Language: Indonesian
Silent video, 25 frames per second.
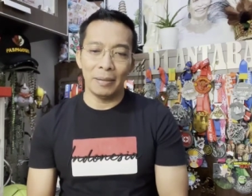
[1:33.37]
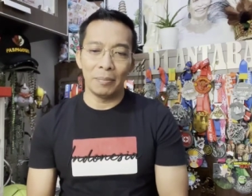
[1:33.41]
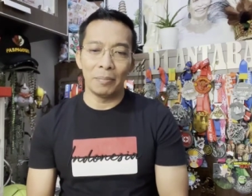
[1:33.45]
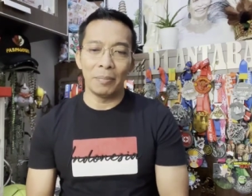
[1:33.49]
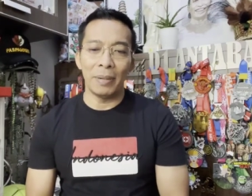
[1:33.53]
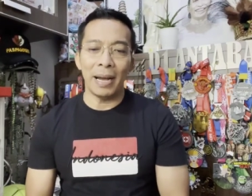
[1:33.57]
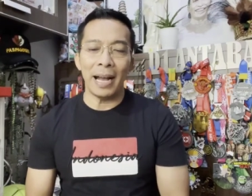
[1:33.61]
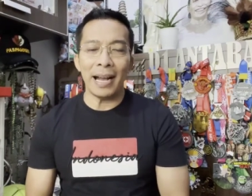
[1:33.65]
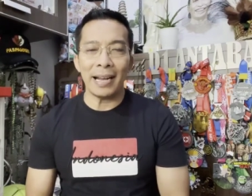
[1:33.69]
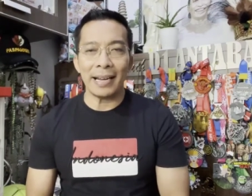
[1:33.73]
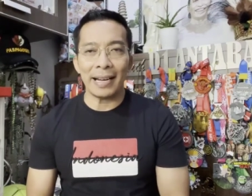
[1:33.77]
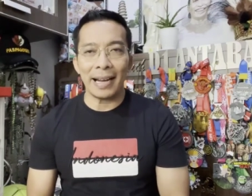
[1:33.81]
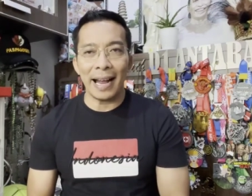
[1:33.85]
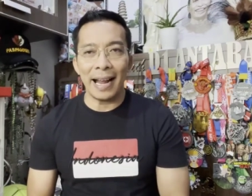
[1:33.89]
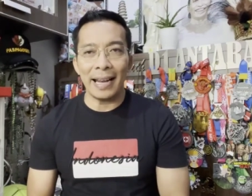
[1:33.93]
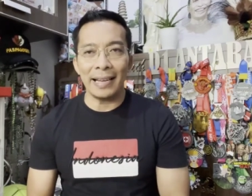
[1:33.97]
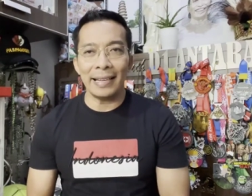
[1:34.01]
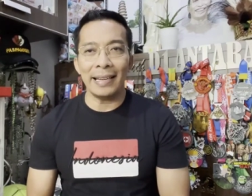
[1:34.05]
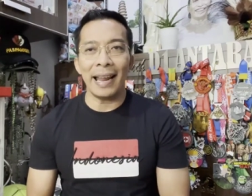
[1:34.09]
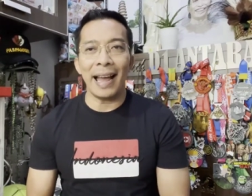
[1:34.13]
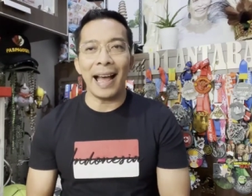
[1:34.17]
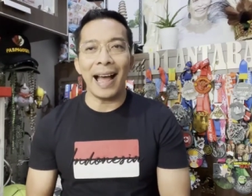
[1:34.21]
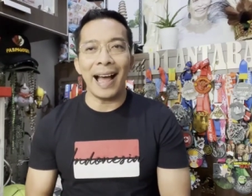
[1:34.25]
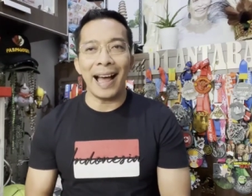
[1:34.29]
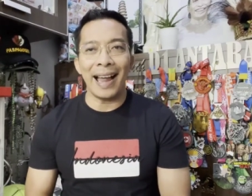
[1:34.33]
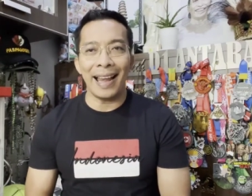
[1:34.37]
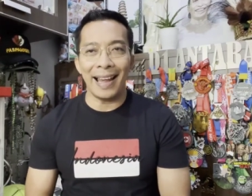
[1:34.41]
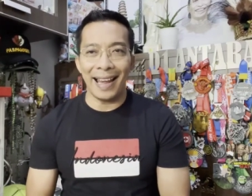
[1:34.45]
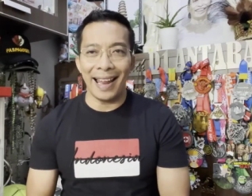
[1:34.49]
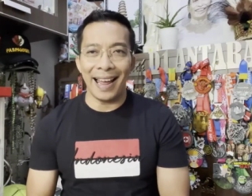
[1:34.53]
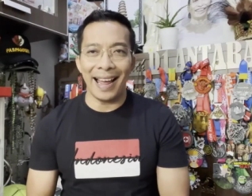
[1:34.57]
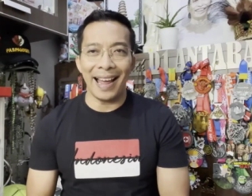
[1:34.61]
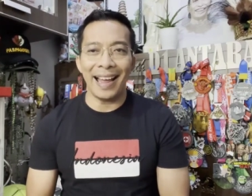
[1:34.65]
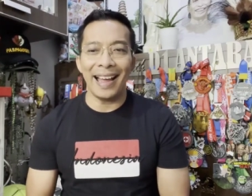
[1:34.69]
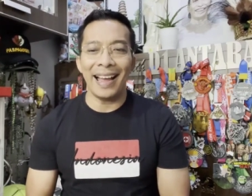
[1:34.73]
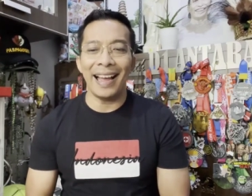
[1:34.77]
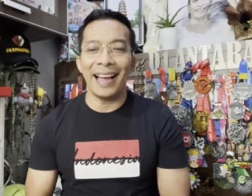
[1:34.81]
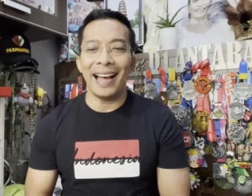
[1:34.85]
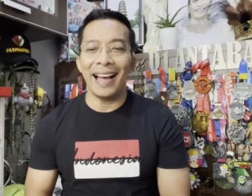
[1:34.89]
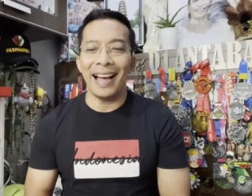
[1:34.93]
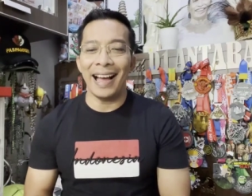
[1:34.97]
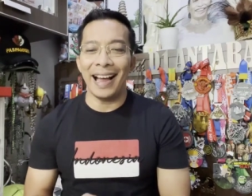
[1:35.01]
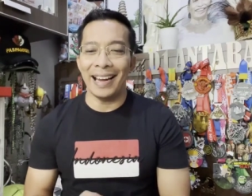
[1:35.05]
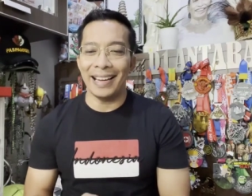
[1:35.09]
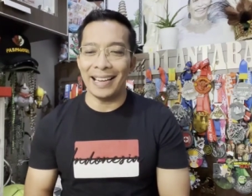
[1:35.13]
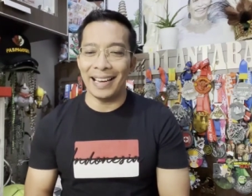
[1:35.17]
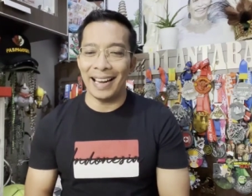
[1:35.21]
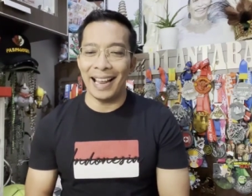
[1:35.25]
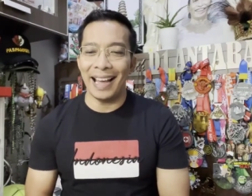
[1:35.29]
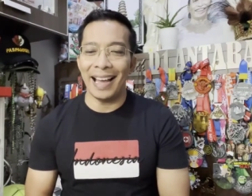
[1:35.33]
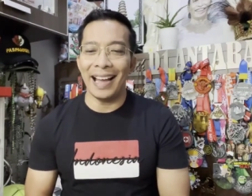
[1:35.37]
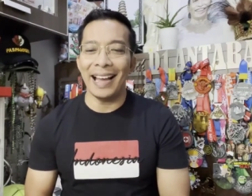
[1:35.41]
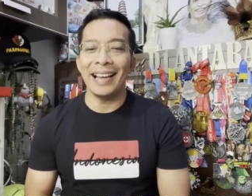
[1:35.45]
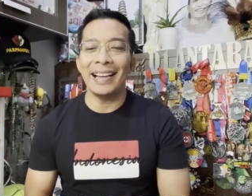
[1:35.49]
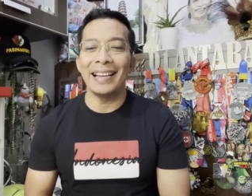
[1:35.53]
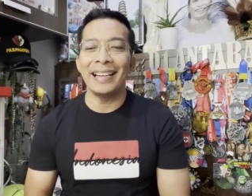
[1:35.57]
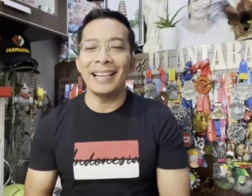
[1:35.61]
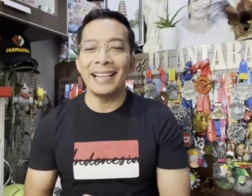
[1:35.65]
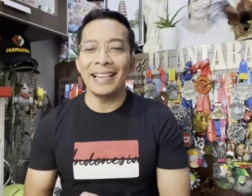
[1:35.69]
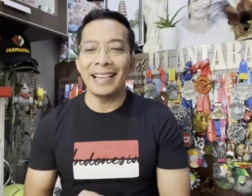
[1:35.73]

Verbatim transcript: Bahkan Allah adalah